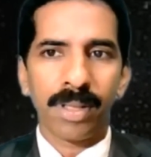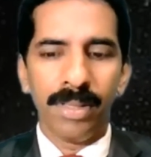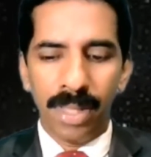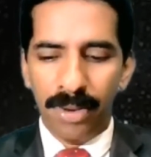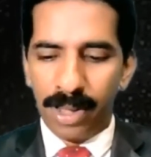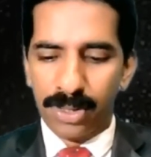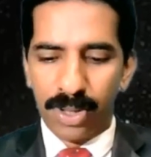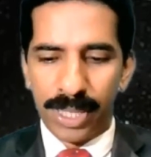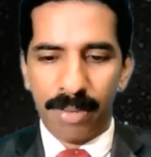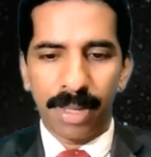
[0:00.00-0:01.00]
దేవునికి
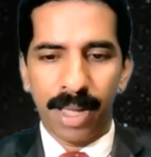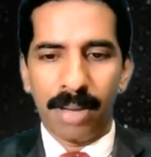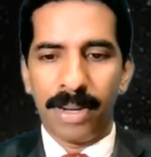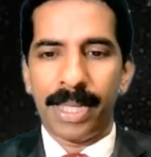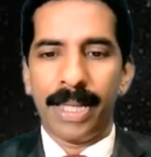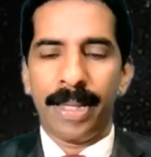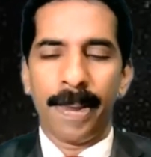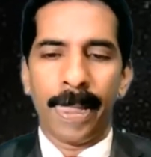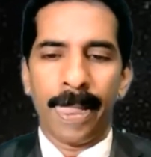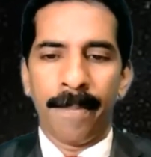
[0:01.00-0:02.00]
స్తోత్రం కాబట్టి
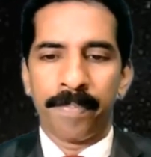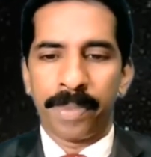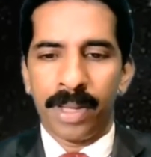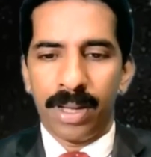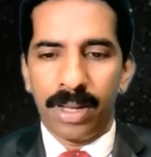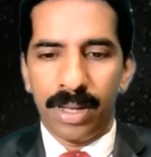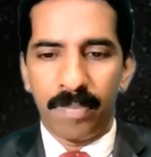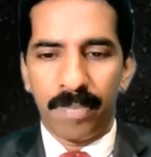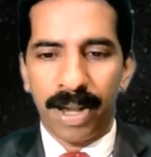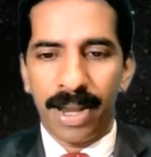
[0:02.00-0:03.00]

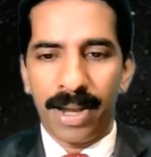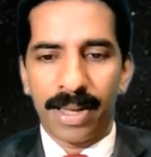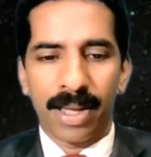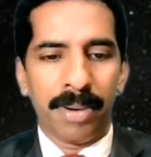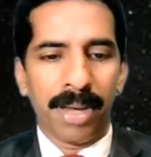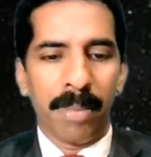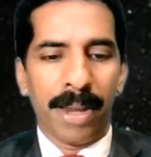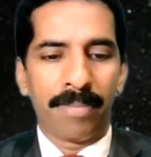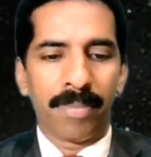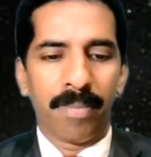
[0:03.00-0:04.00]
ప్రియులారా కాబట్టి
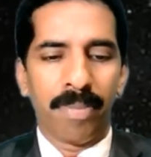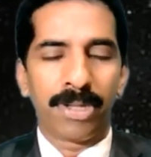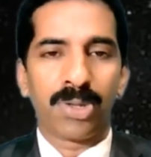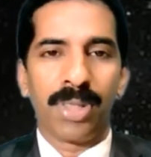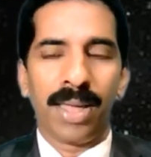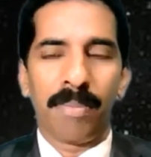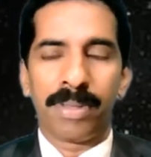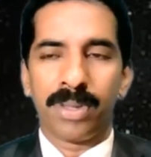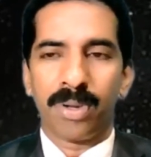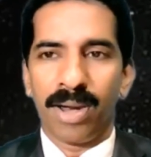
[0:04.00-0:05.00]
మనం
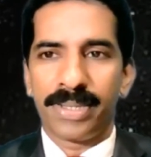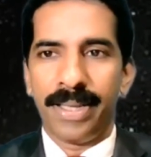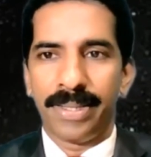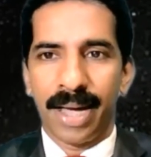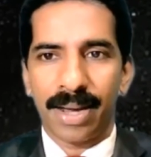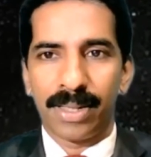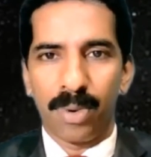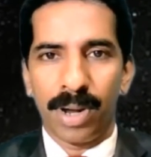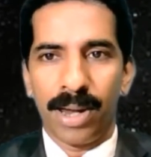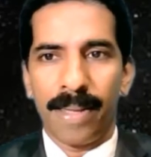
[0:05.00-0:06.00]
పరిశుద్ధాత్మతో కలిసి జాగ్రత్త
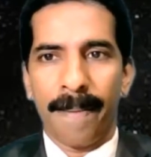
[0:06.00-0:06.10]
ఉండాలి